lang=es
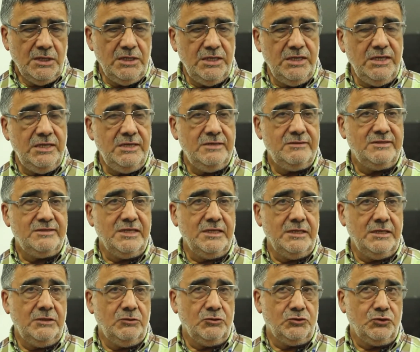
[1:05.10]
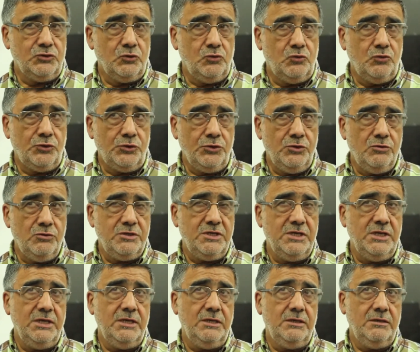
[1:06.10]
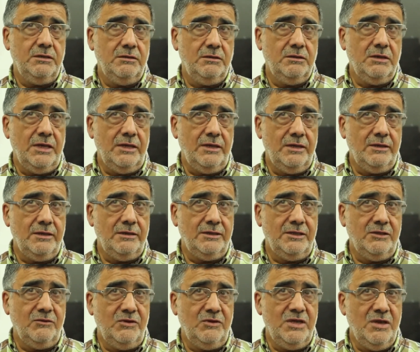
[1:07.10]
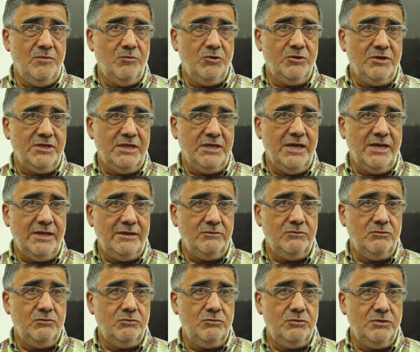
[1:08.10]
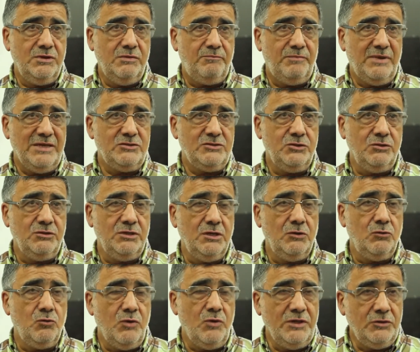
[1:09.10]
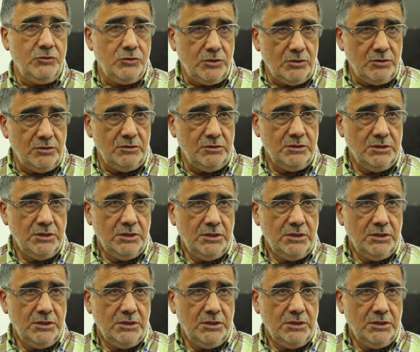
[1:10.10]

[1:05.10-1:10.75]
Y se nos ocurrió que debíamos crear un espacio de encuentro,